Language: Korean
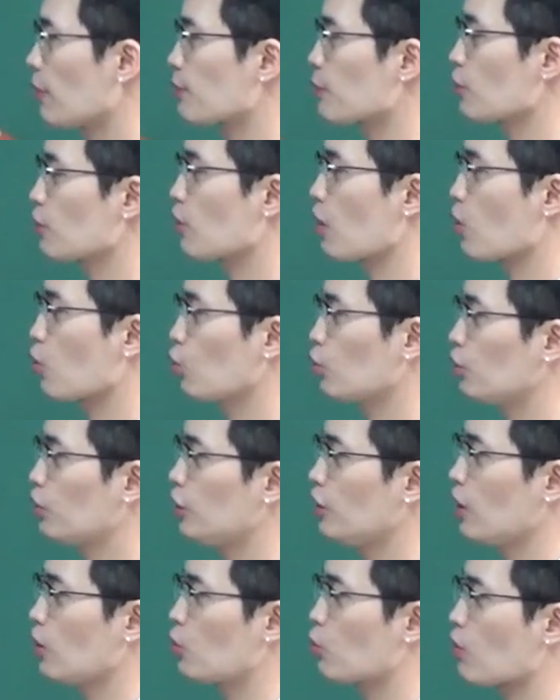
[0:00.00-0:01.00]
앞서가고
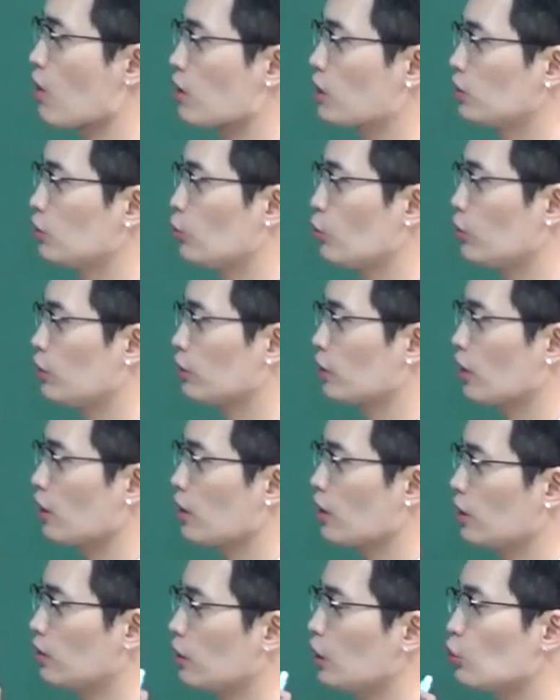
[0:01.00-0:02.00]
디에고가 그 뒤를
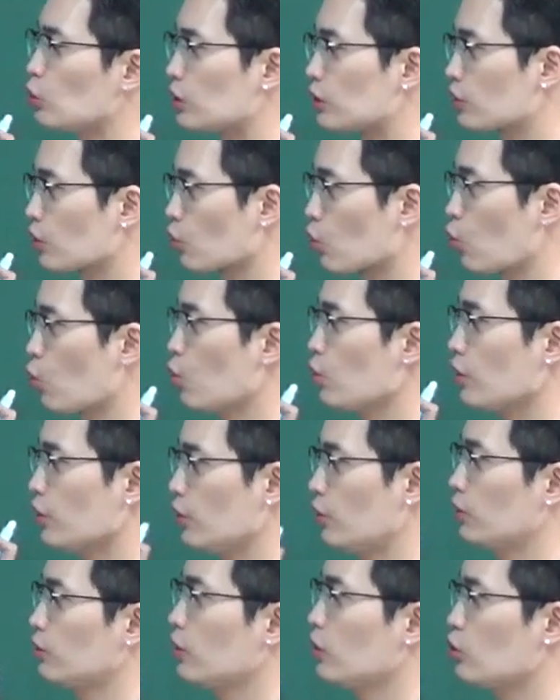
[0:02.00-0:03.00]
따라갈 때도 있었고
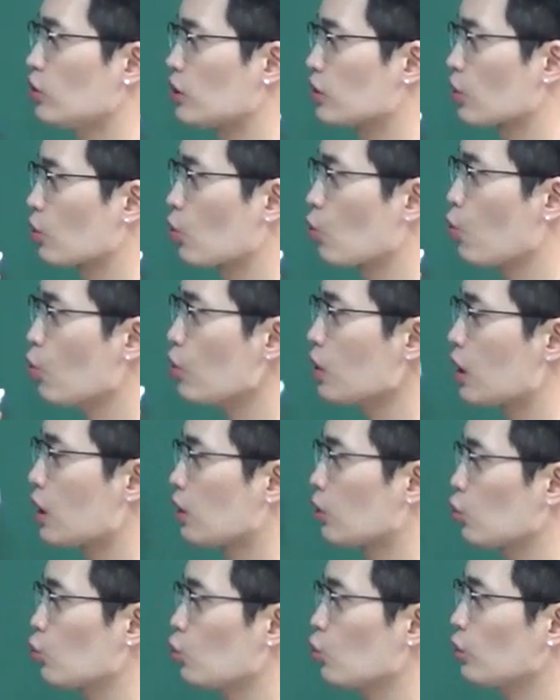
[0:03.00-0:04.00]
이럴 때도 있었고
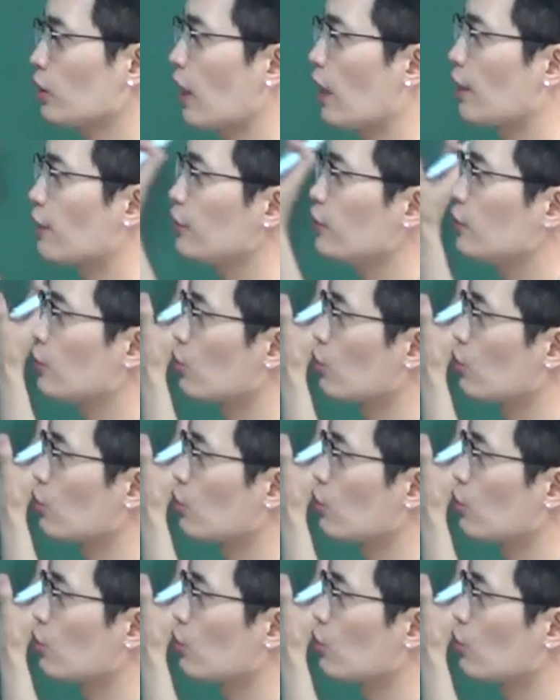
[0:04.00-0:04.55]
또 다른